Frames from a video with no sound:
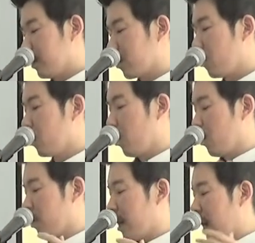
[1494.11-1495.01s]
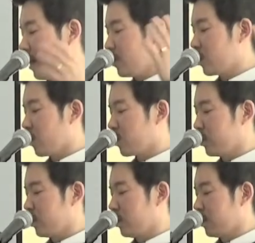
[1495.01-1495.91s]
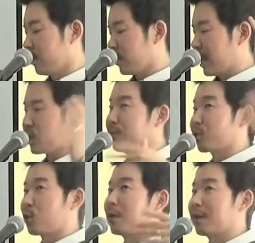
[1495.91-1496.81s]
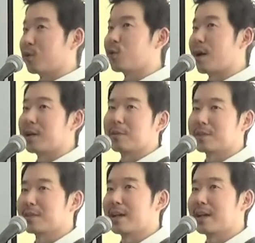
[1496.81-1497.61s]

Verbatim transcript: でこの安息、休むところまではよく分かります。